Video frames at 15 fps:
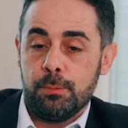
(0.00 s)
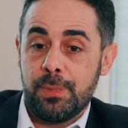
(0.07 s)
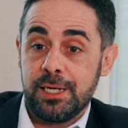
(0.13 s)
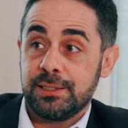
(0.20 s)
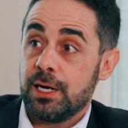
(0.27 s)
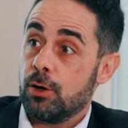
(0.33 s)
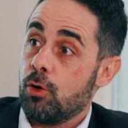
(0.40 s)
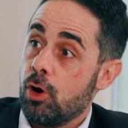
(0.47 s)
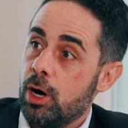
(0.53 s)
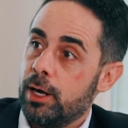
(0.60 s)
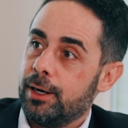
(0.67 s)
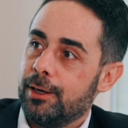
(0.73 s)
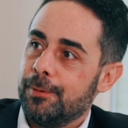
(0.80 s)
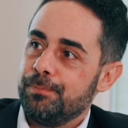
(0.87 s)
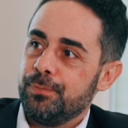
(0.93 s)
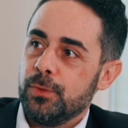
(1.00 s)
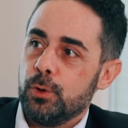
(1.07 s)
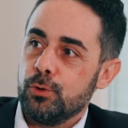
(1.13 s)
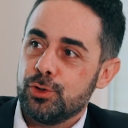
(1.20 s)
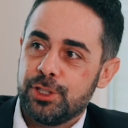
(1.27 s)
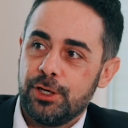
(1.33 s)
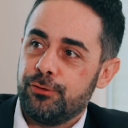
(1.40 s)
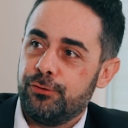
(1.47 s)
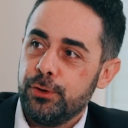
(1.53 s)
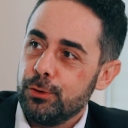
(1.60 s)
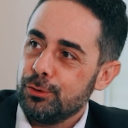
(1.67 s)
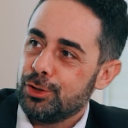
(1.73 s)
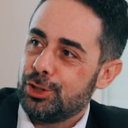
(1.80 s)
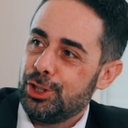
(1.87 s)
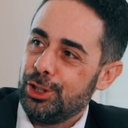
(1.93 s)
Mas agora os
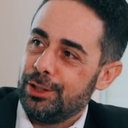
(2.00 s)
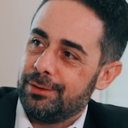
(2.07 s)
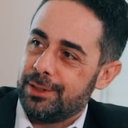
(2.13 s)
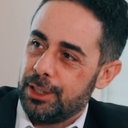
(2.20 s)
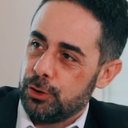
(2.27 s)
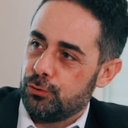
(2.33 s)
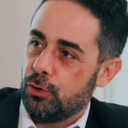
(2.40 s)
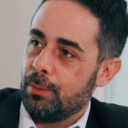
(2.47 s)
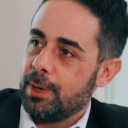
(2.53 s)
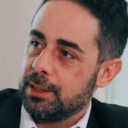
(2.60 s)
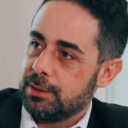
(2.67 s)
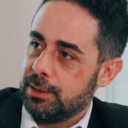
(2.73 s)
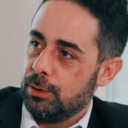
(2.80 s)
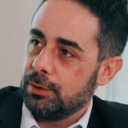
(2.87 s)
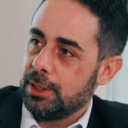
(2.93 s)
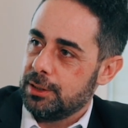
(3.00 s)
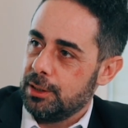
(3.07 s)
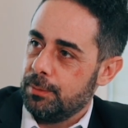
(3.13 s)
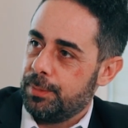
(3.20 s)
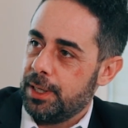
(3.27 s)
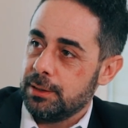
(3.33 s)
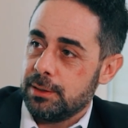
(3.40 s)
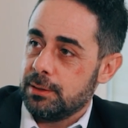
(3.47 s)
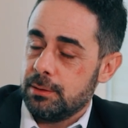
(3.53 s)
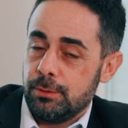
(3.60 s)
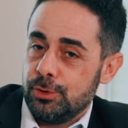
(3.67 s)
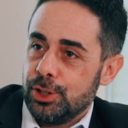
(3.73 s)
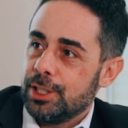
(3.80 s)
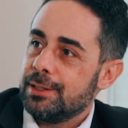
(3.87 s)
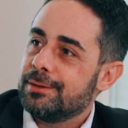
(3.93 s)
desafios de transformação nas empresas
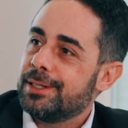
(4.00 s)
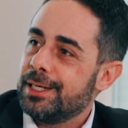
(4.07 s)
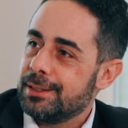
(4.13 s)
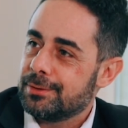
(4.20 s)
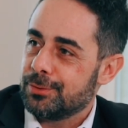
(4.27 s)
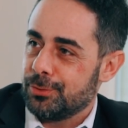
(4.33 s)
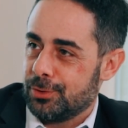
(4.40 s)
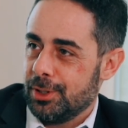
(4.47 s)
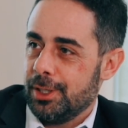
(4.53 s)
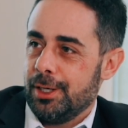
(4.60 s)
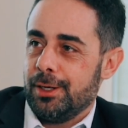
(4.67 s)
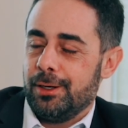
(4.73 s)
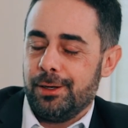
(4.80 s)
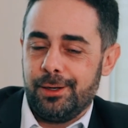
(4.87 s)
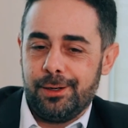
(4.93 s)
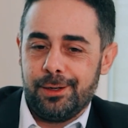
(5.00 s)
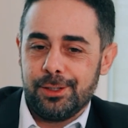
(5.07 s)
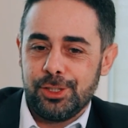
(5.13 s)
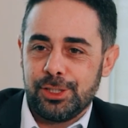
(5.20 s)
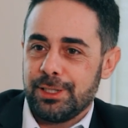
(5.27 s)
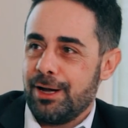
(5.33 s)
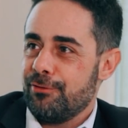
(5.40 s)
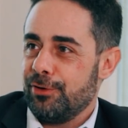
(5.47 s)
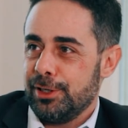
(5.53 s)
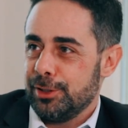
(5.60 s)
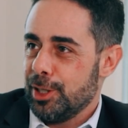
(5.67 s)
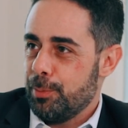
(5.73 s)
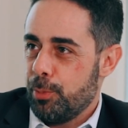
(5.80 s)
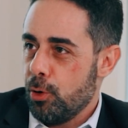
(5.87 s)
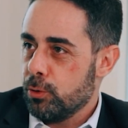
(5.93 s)
são gigantescos. É, a gente estava
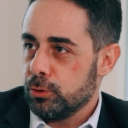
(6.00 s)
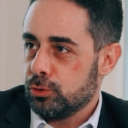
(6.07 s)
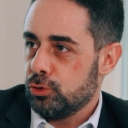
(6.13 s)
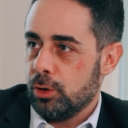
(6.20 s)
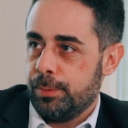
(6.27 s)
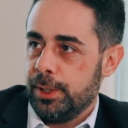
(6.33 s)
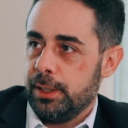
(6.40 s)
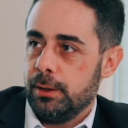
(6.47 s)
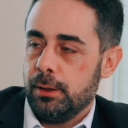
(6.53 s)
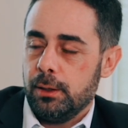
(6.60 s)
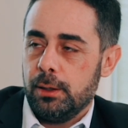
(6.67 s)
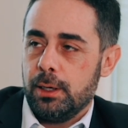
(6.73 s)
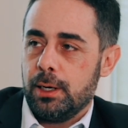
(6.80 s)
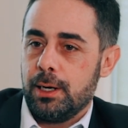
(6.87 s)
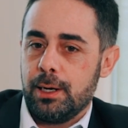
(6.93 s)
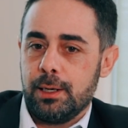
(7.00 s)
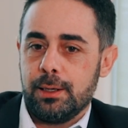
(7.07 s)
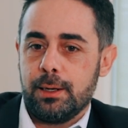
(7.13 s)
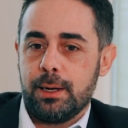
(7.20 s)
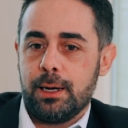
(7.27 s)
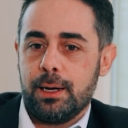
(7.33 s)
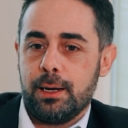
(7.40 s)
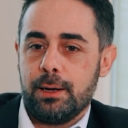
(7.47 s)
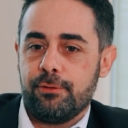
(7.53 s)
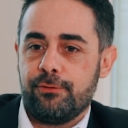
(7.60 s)
falando há pouco sobre a, a